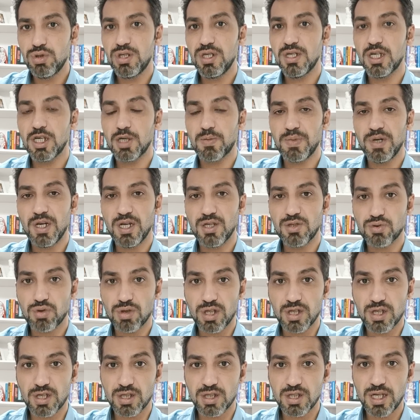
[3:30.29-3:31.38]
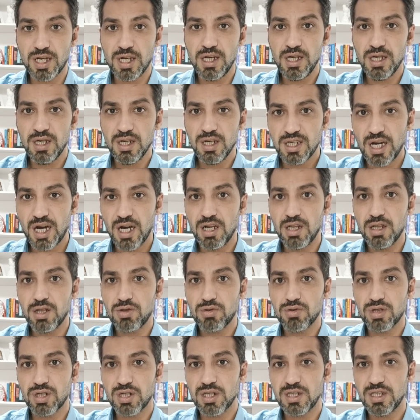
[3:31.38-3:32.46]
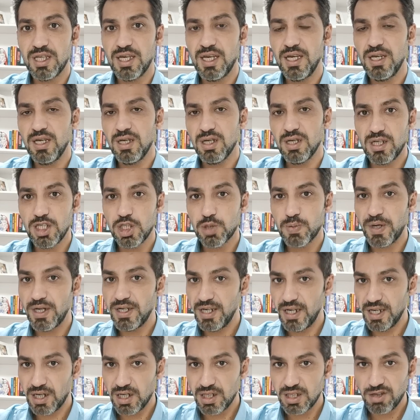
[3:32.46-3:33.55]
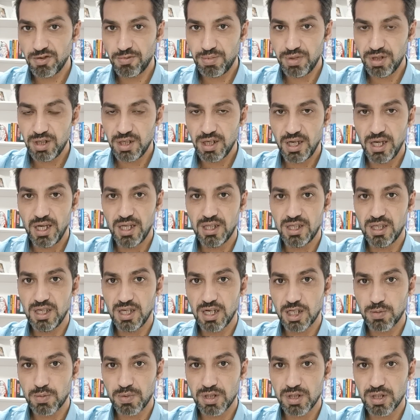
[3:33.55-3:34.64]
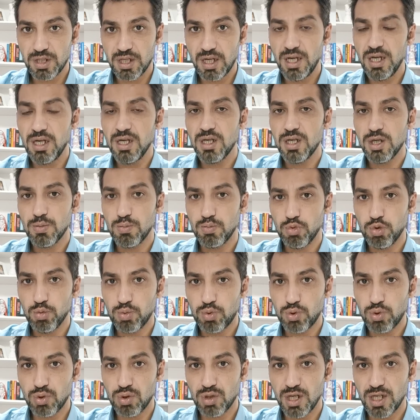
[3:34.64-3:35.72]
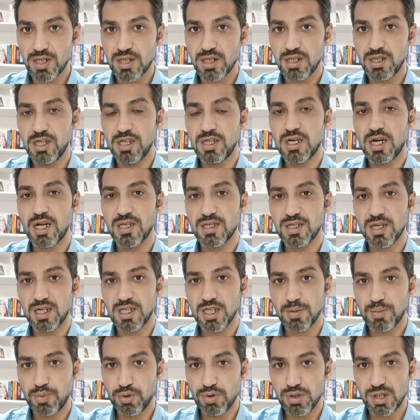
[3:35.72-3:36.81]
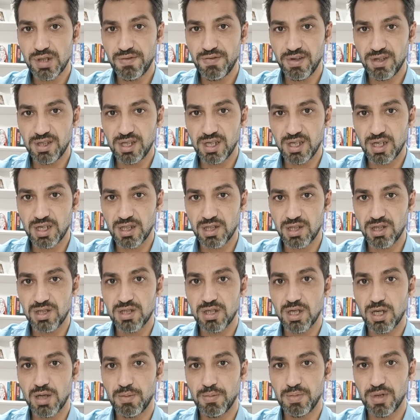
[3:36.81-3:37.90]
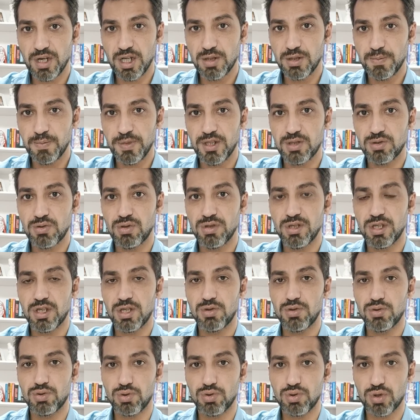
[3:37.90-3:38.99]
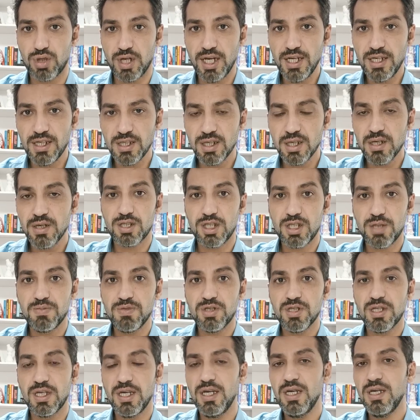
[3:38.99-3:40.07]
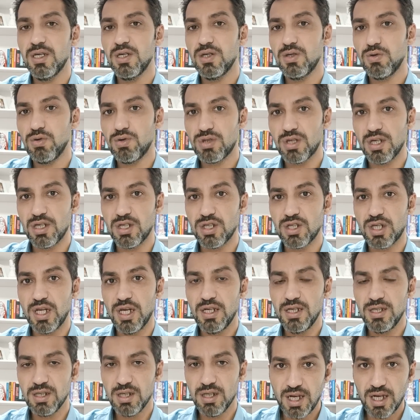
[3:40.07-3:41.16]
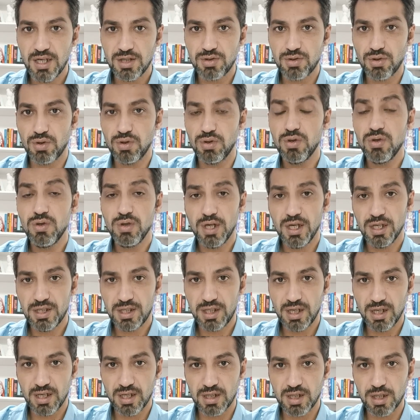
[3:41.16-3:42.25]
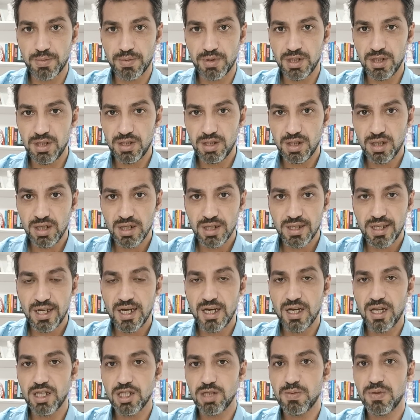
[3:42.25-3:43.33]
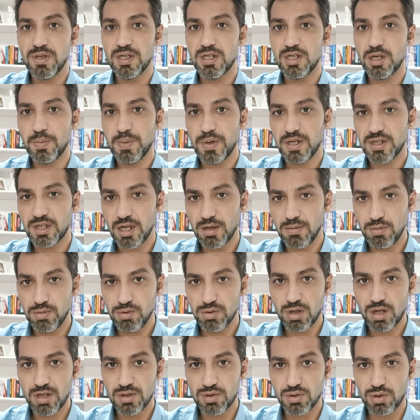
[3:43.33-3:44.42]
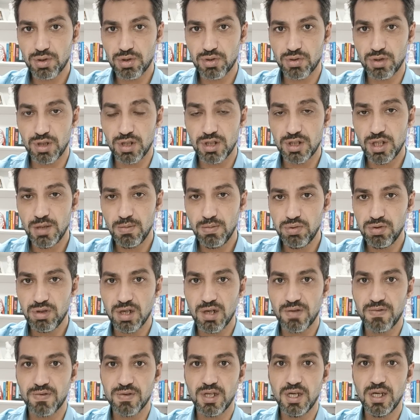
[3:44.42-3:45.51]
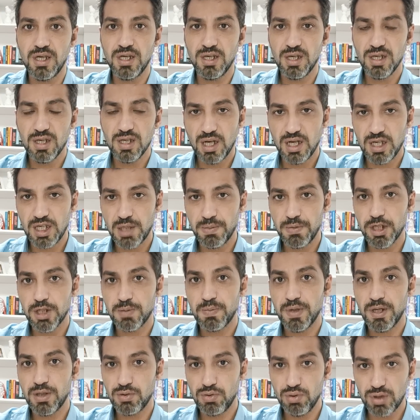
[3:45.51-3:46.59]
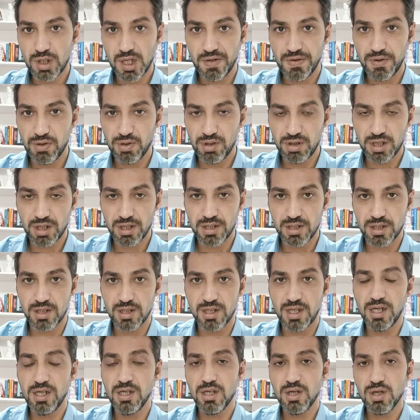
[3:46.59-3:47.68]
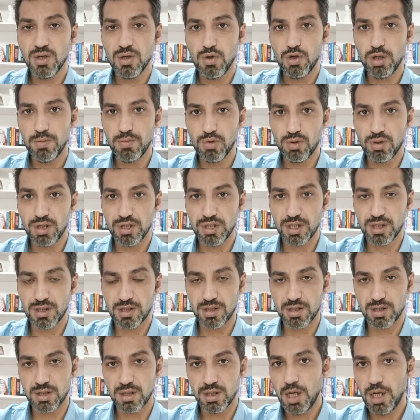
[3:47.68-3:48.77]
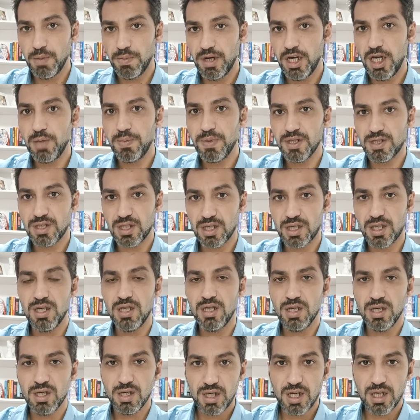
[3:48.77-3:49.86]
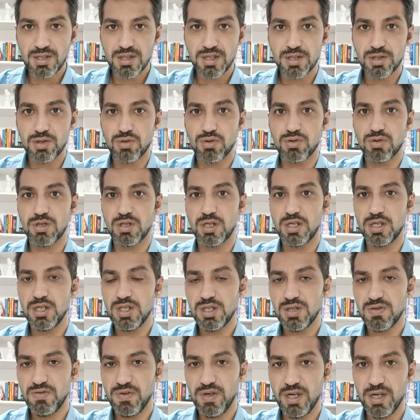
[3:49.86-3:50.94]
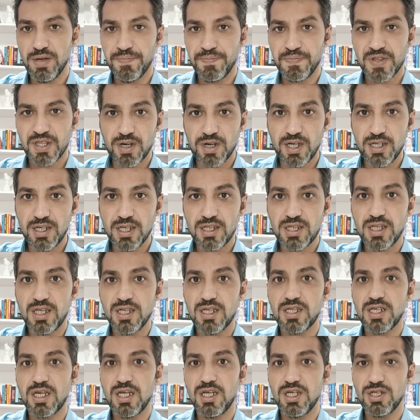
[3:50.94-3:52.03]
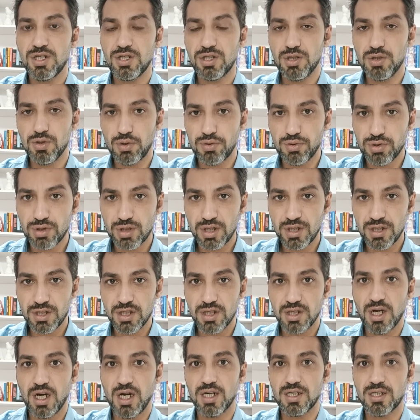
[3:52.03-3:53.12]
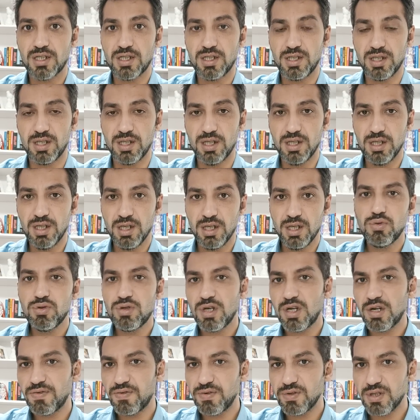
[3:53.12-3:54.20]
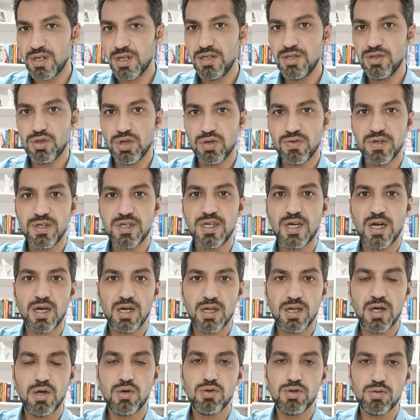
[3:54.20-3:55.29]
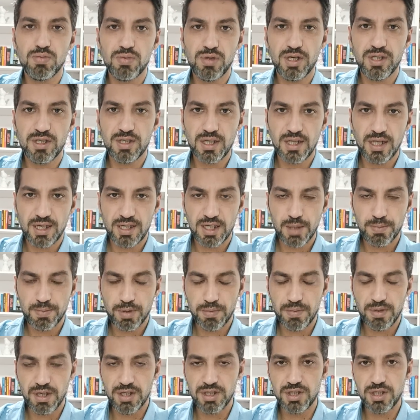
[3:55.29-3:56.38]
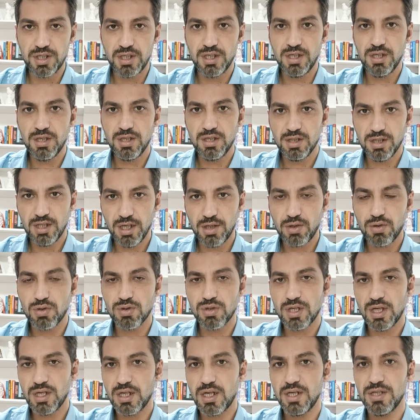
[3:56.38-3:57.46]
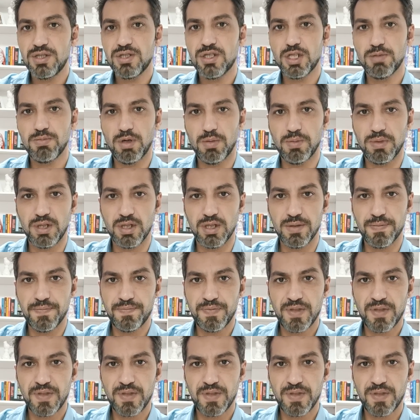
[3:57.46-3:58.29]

çeyrek bilançolarında karlılık üzerinde kısmen negatif bir etki yaratması da mümkün. Nasıl ilk 6 ayda pozitif etki yarattıysa Brent petroldeki düşüşler, şimdi de yükselişler ters yönlü etki yaratabilir değerlendirmeleri yaparken bundan sonraki süreçte bu tarafı da takip etmek Türk Hava Yolları açısından önemli olacaktır. Ama elbette ki yaz sezonundayız ve faaliyetlerin geliştiği, yolcu sayısının arttığı, bu tarafında ciro ve karlılığa olumlu etkiler yapabileceği de gözden kaçırılmamalı.